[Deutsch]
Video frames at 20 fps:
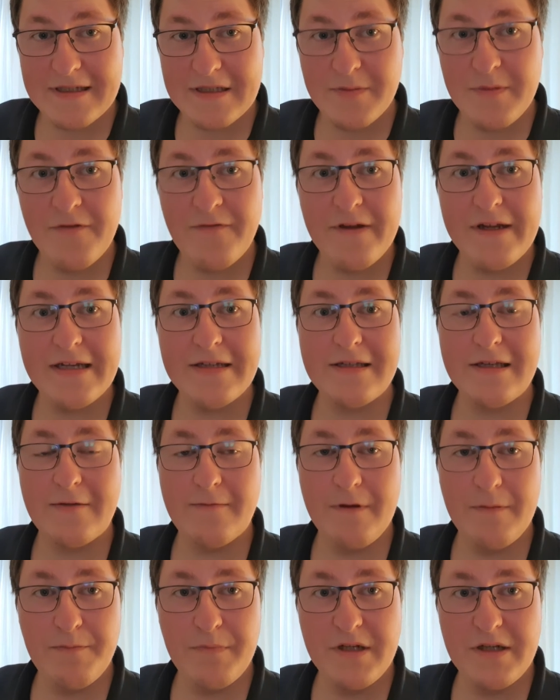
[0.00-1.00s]
Also mir fehlt das
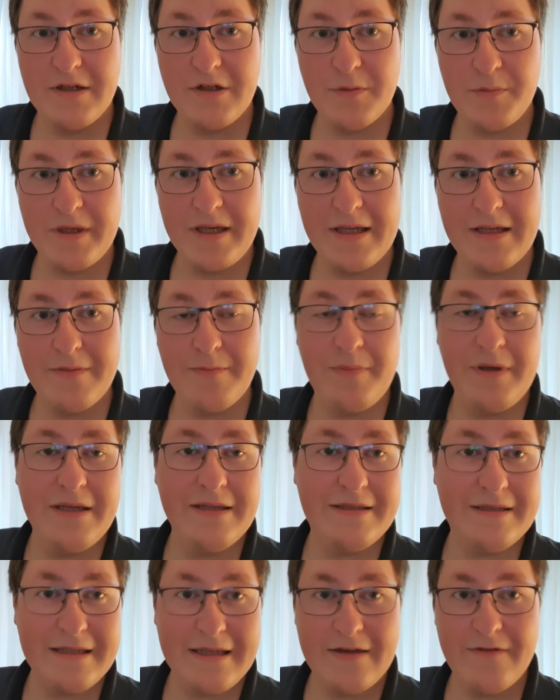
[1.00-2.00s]
Equipment, sprich
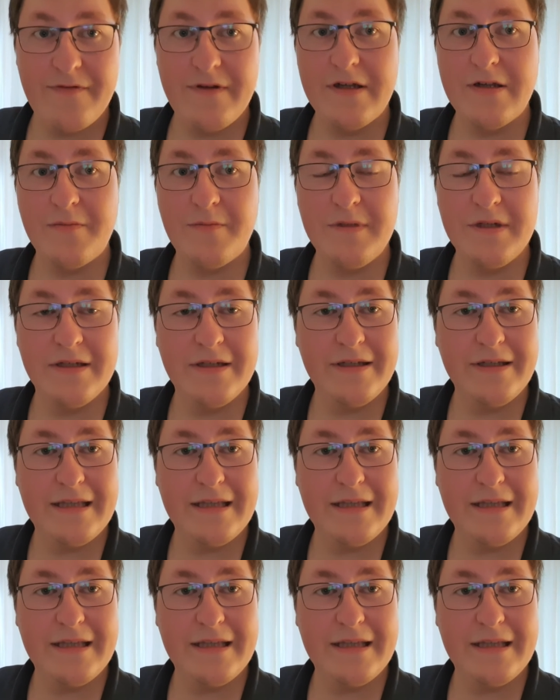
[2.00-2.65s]
PC fehlt mir.